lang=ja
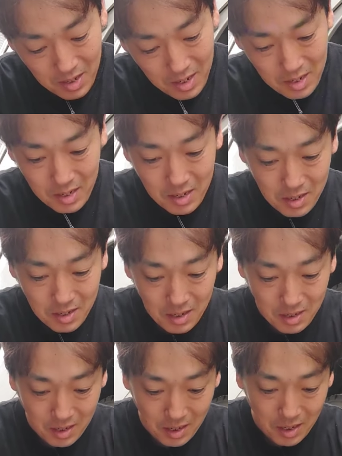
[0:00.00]
あれした
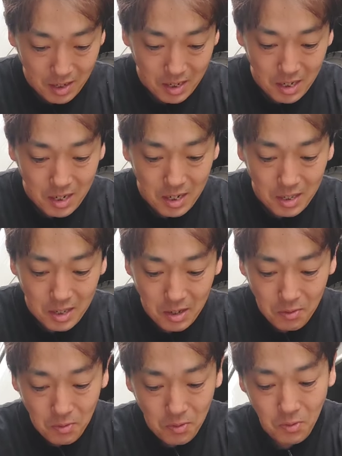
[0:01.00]
んで、平型
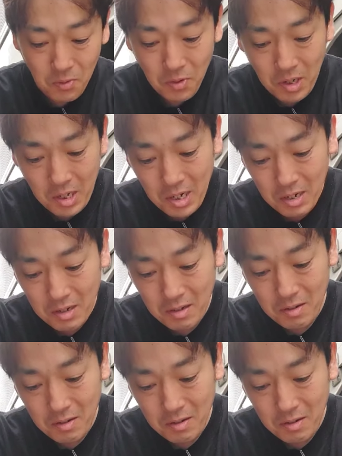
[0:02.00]
用のこれが、